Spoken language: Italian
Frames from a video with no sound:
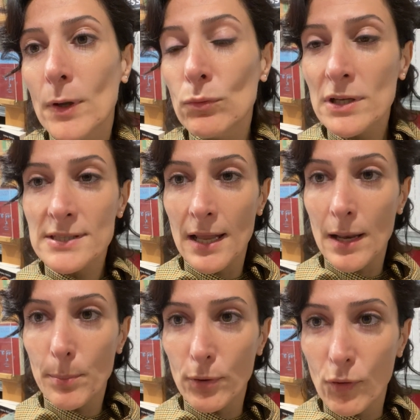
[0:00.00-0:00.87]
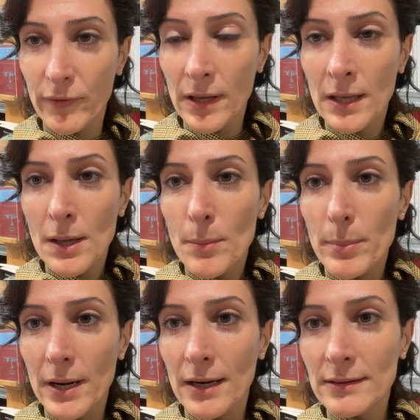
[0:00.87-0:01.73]
una sala prove
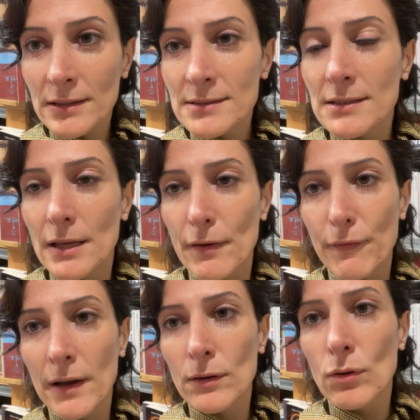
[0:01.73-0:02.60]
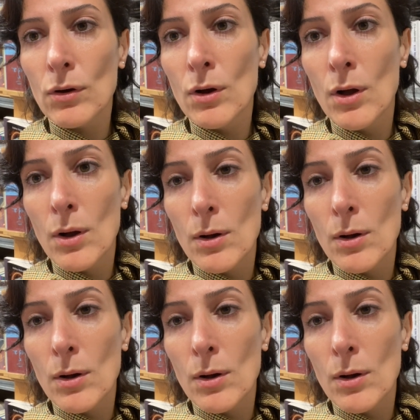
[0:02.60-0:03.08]
per artisti che fanno